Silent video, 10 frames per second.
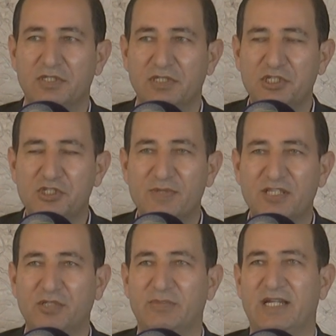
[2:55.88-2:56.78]

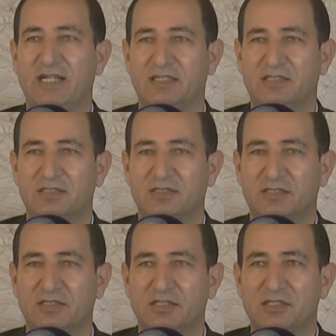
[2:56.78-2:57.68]
Hizmetimle,
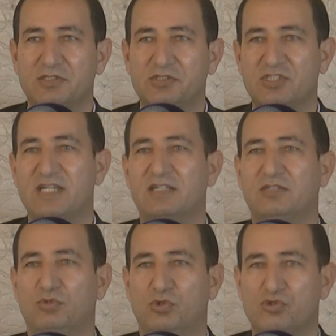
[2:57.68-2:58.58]
sizlerin
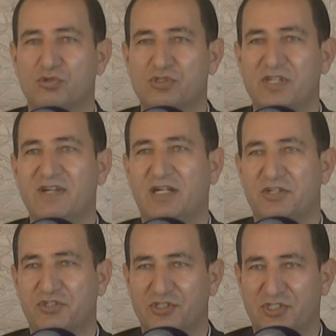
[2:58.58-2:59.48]
huzurunuzda ve
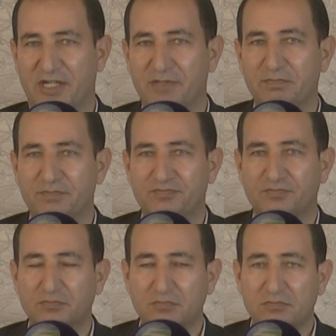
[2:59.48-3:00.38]
karşınızdayım.
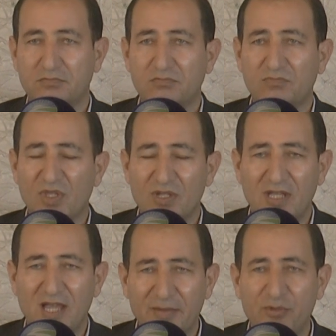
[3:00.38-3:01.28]

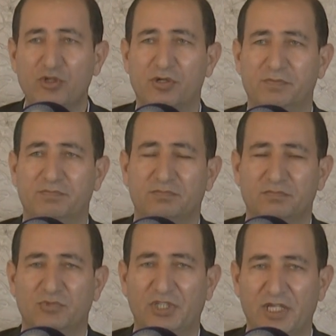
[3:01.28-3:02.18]
Emin olun
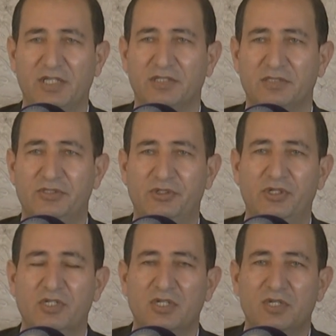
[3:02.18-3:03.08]
ki
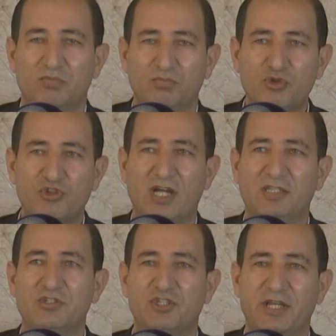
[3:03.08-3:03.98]
bu
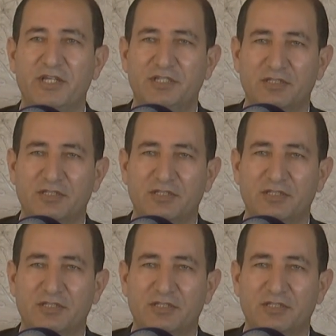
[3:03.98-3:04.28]
şanlı şehir